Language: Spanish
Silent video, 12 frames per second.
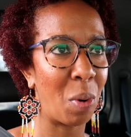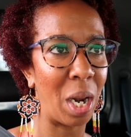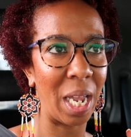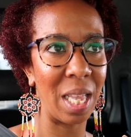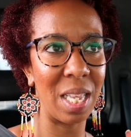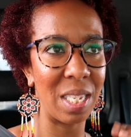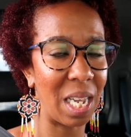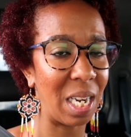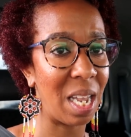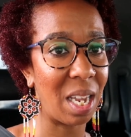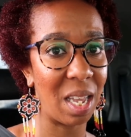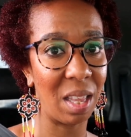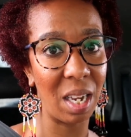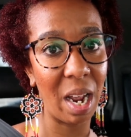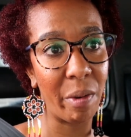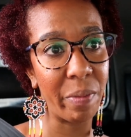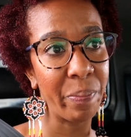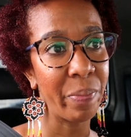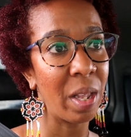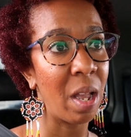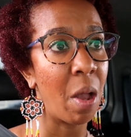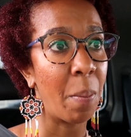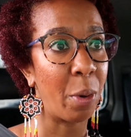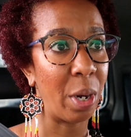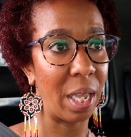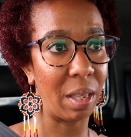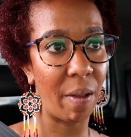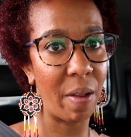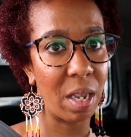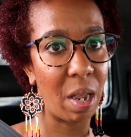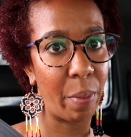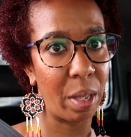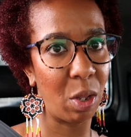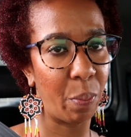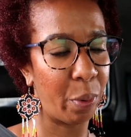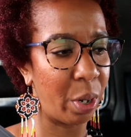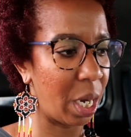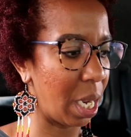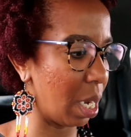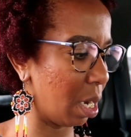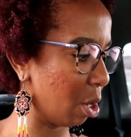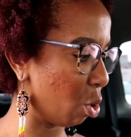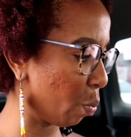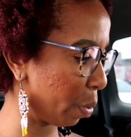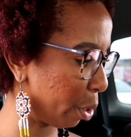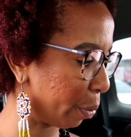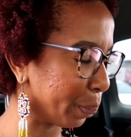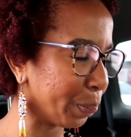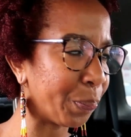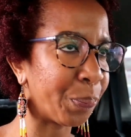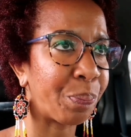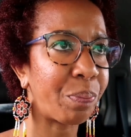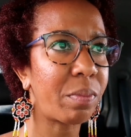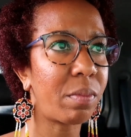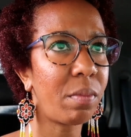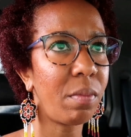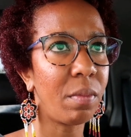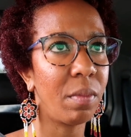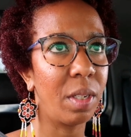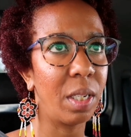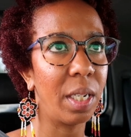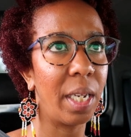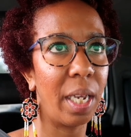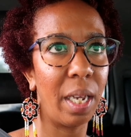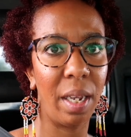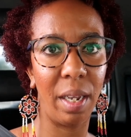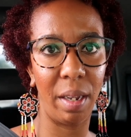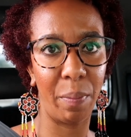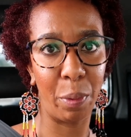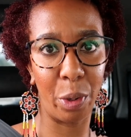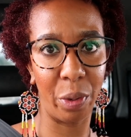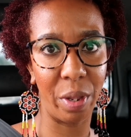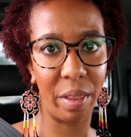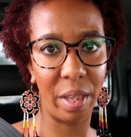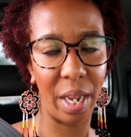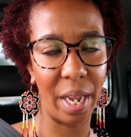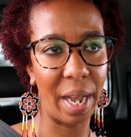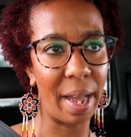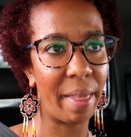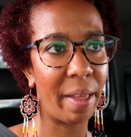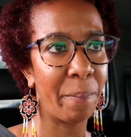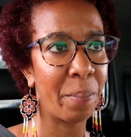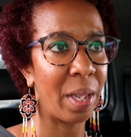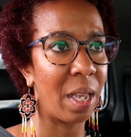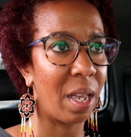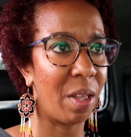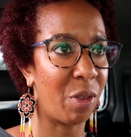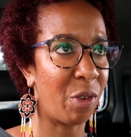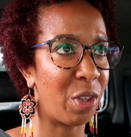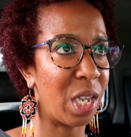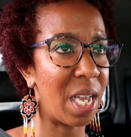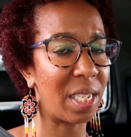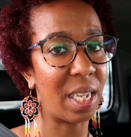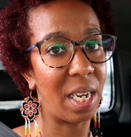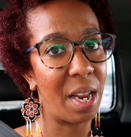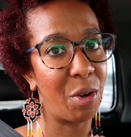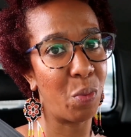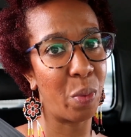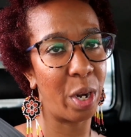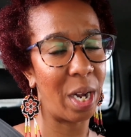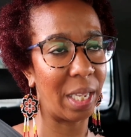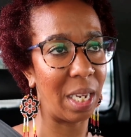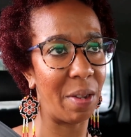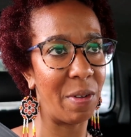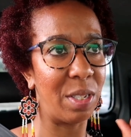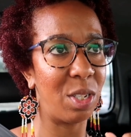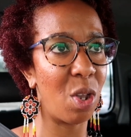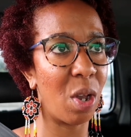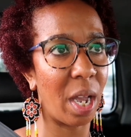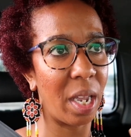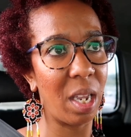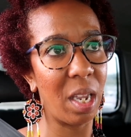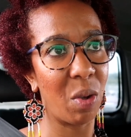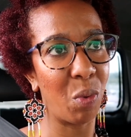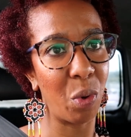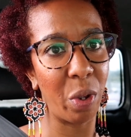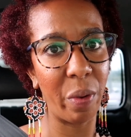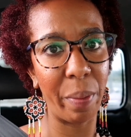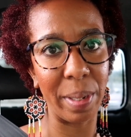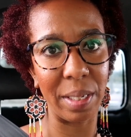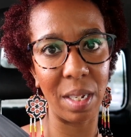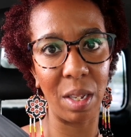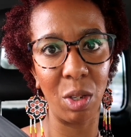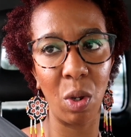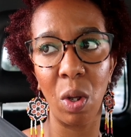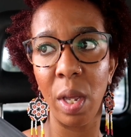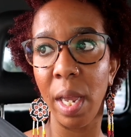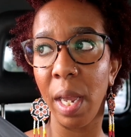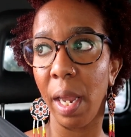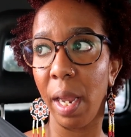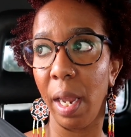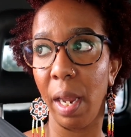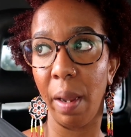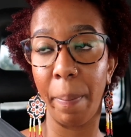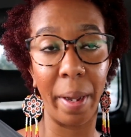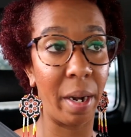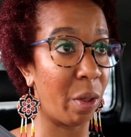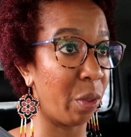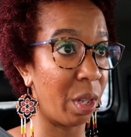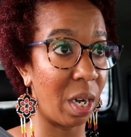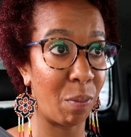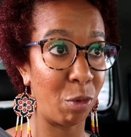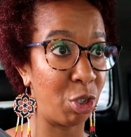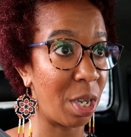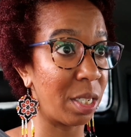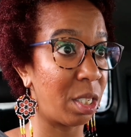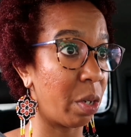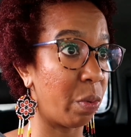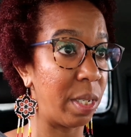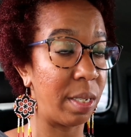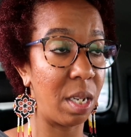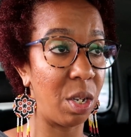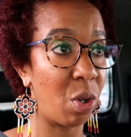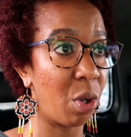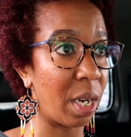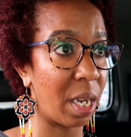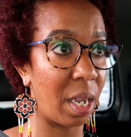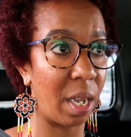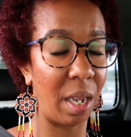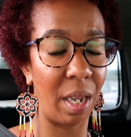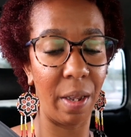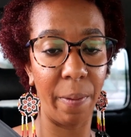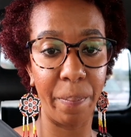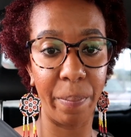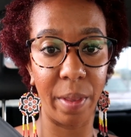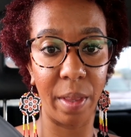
cómo la gente salían y entraban porque estaban llamando por el número eh, por orden de llegada. Entonces ya salía el número en la televisión ahí y uno iba pasando eh, para donde la muchacha o el señor que